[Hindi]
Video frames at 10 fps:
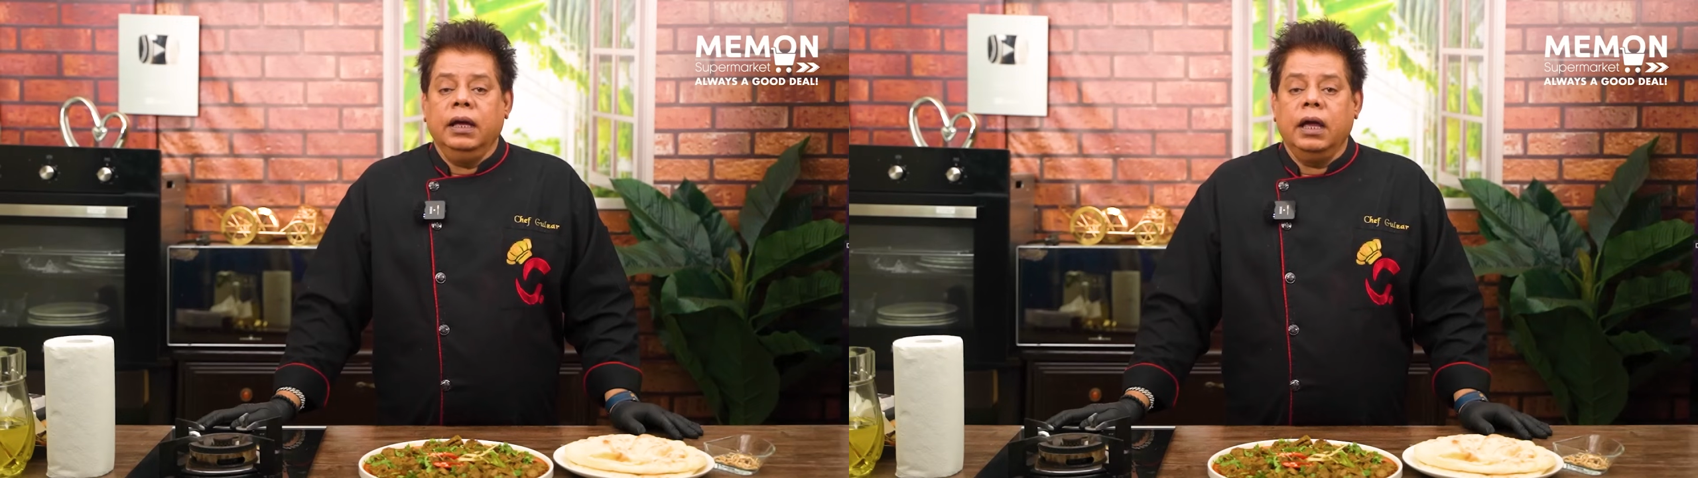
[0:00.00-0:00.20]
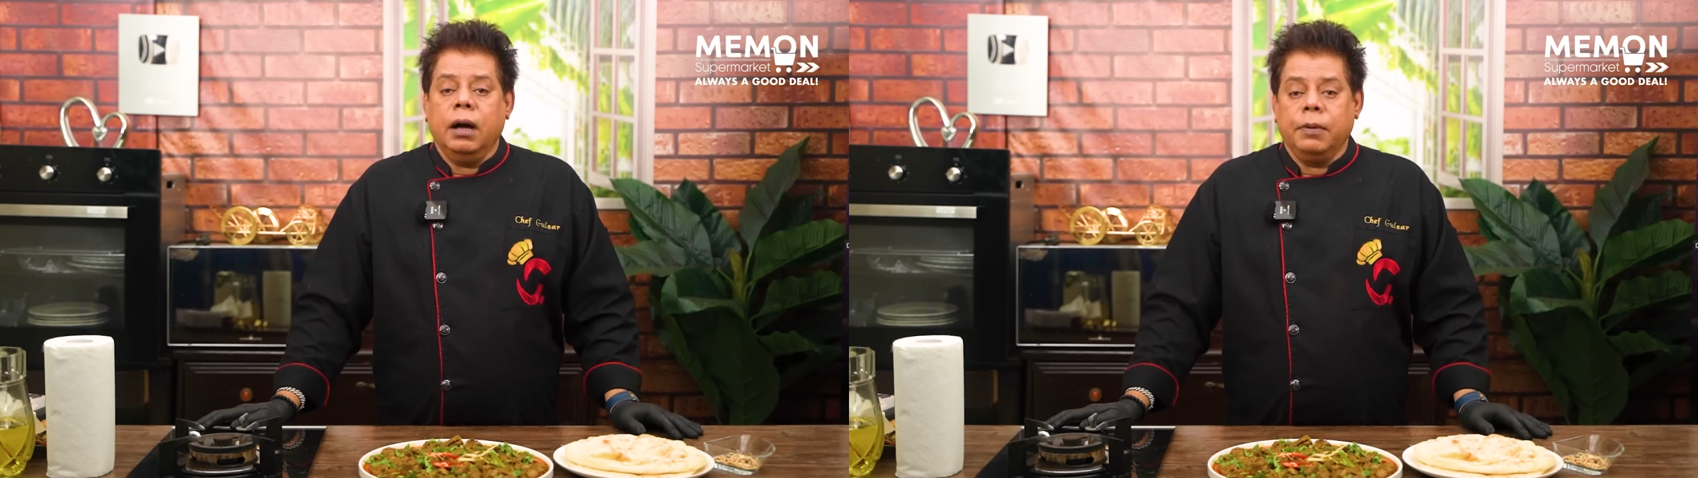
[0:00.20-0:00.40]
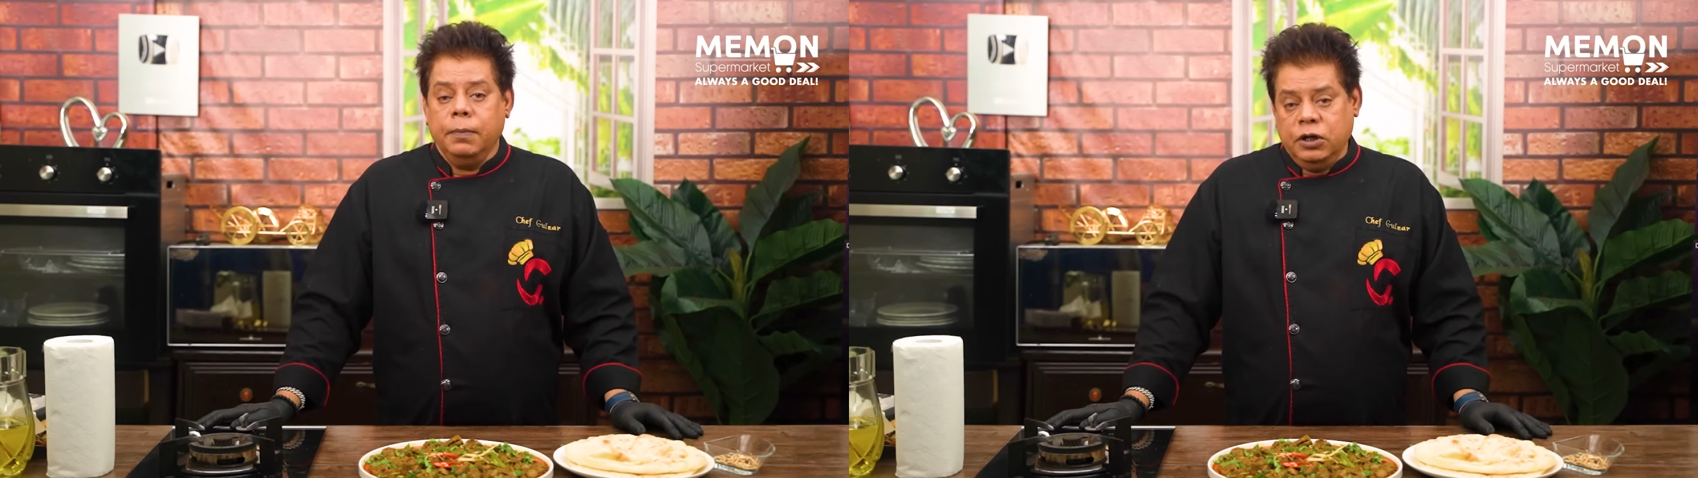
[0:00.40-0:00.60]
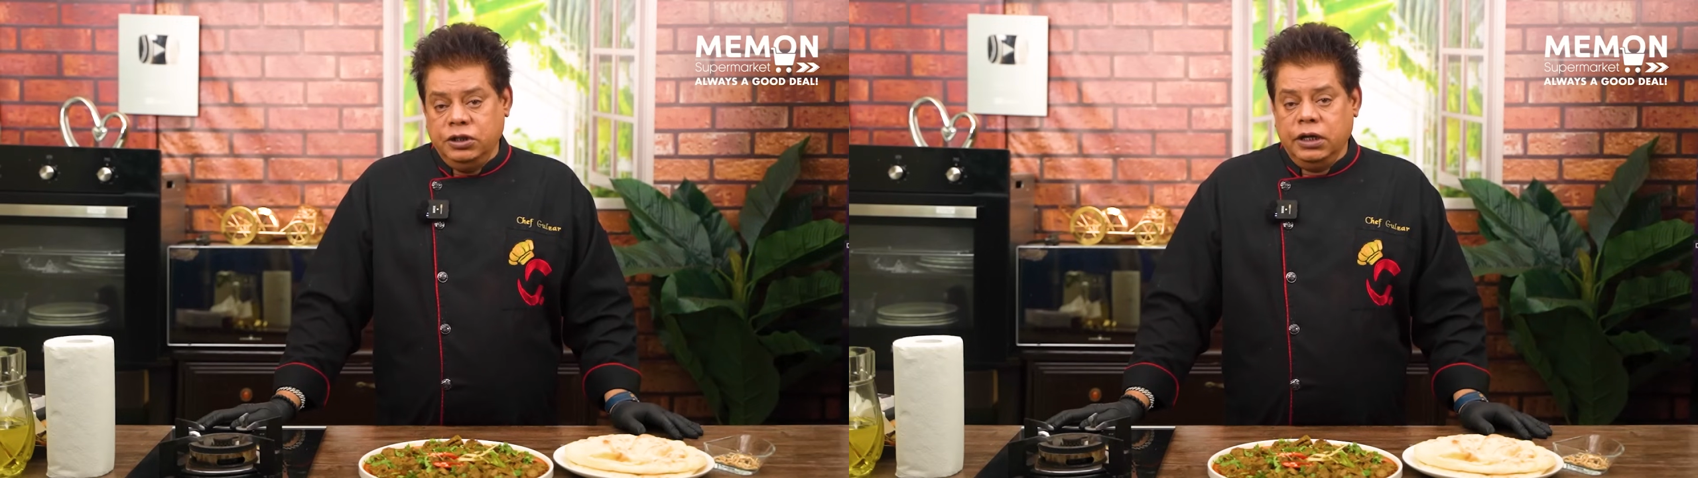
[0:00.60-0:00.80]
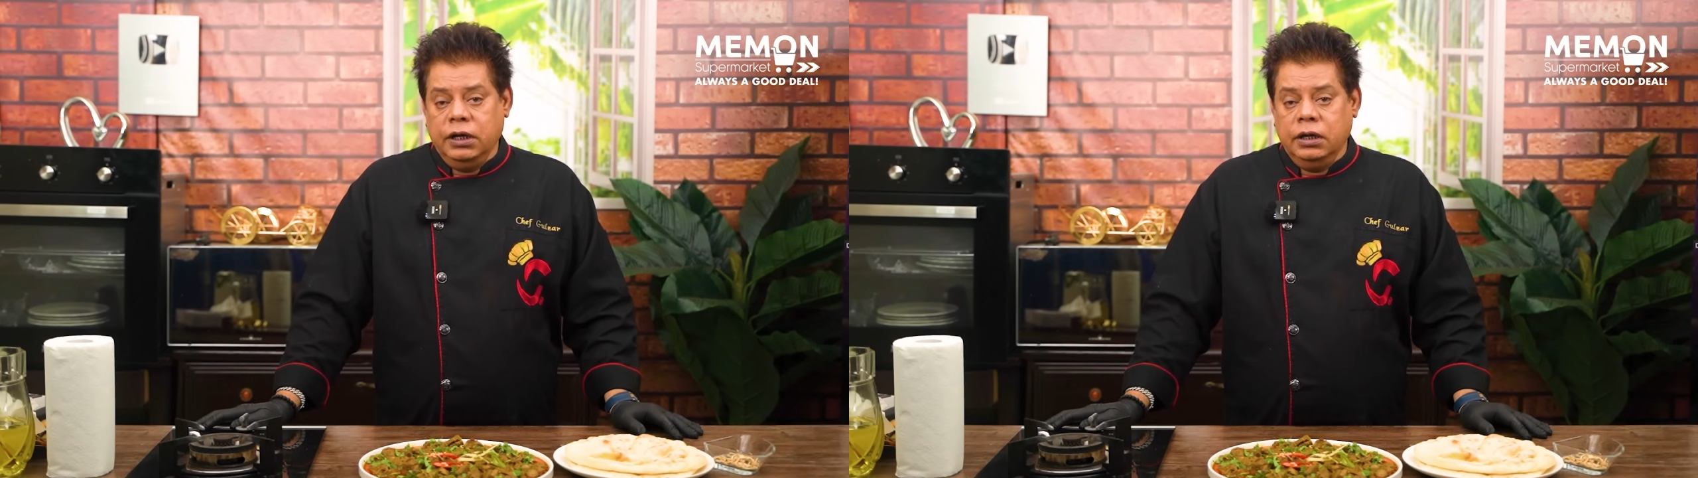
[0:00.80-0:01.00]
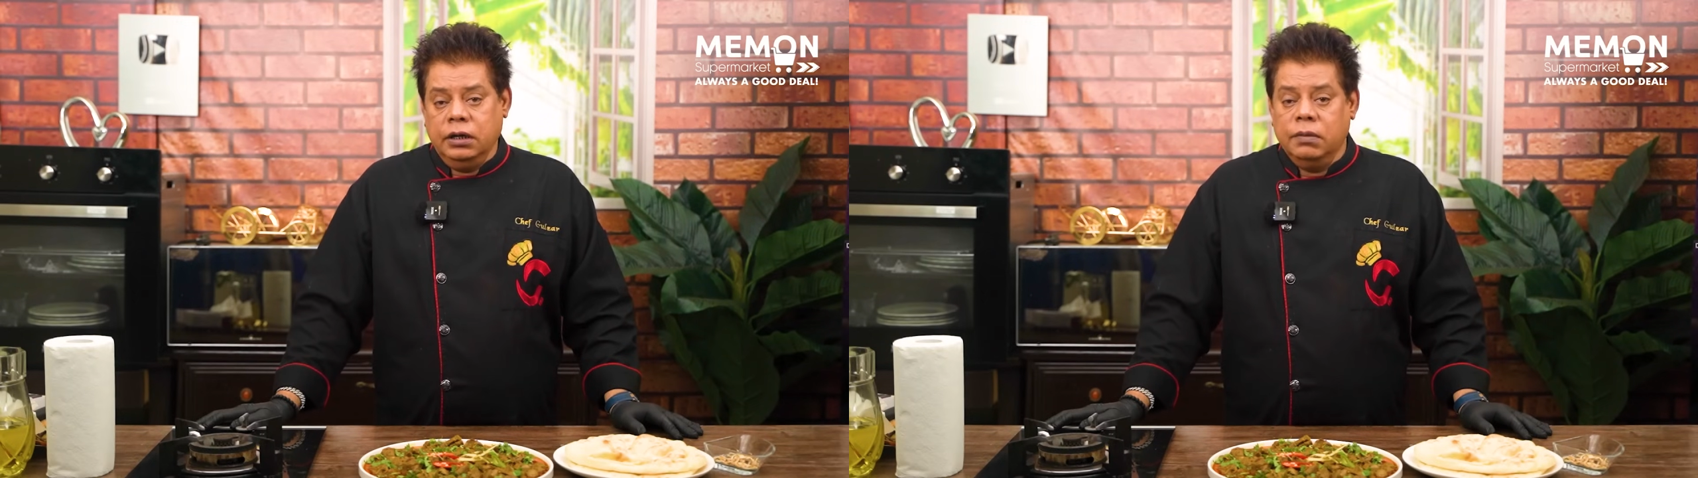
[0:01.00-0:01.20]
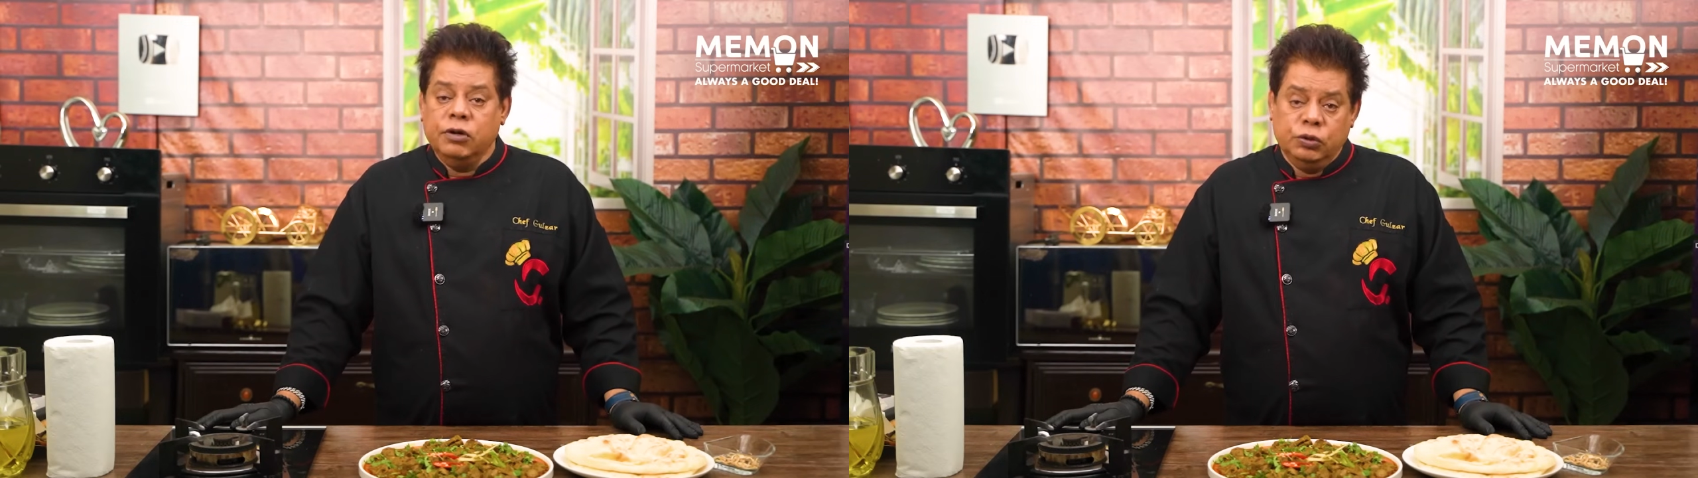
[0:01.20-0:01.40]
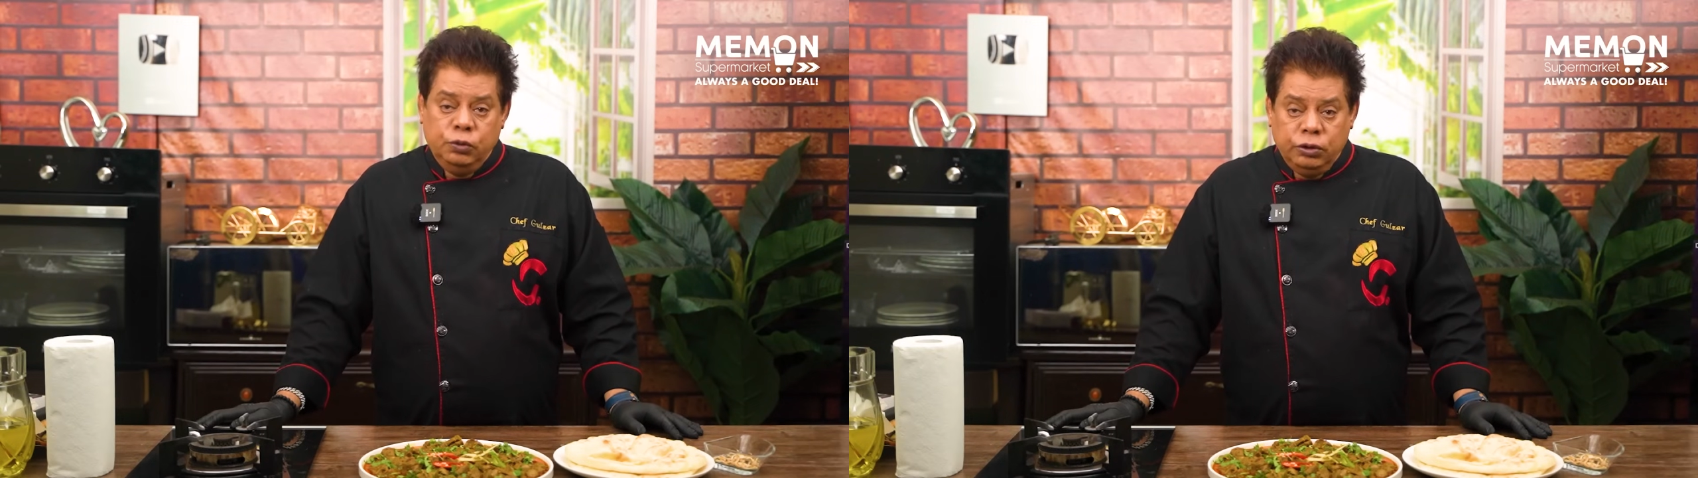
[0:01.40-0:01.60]
कि आपके बच्चे
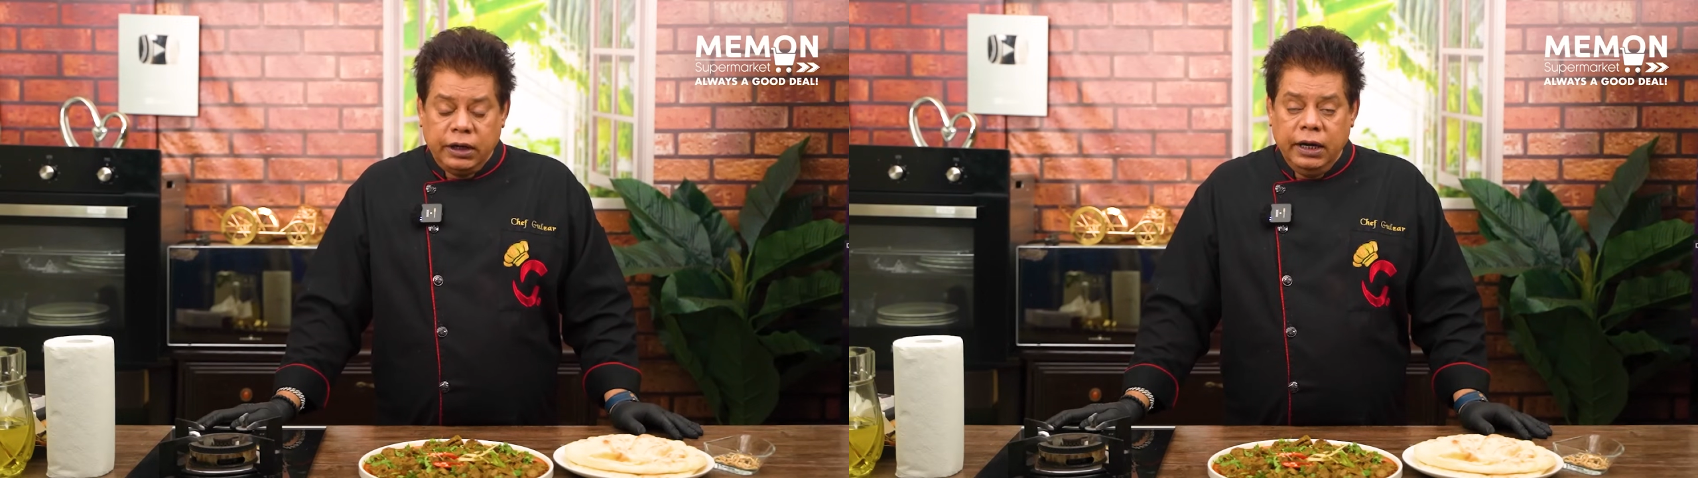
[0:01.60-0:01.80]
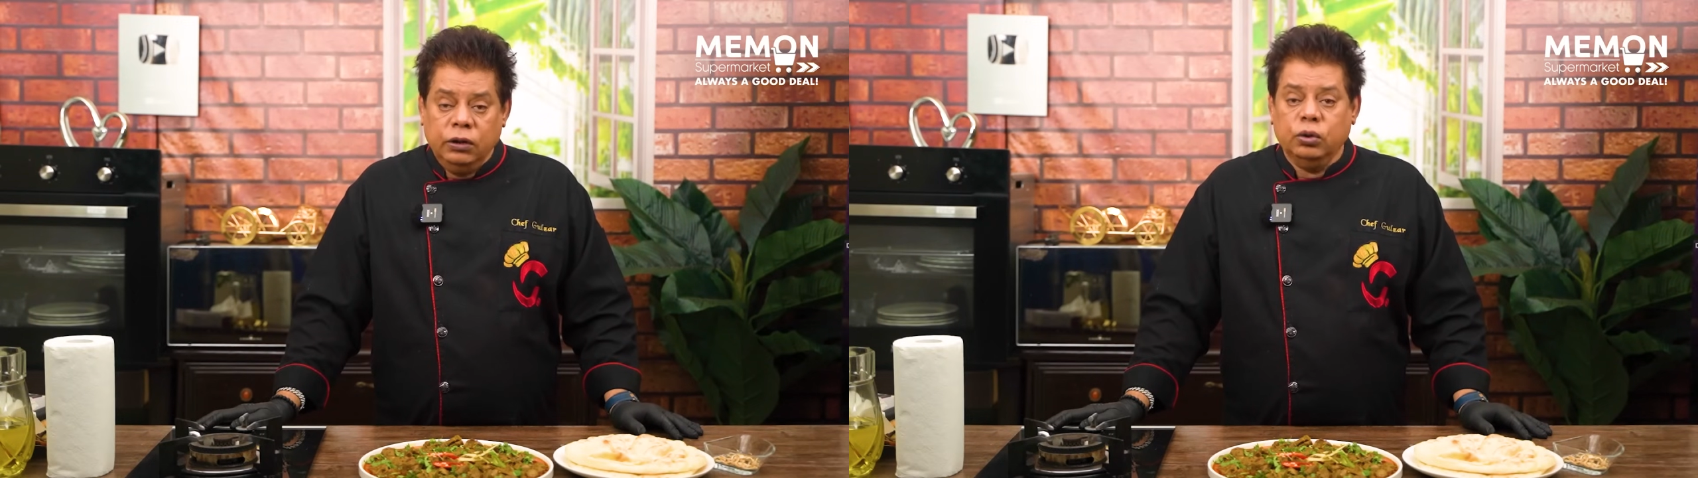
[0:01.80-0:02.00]
मजबूत रहें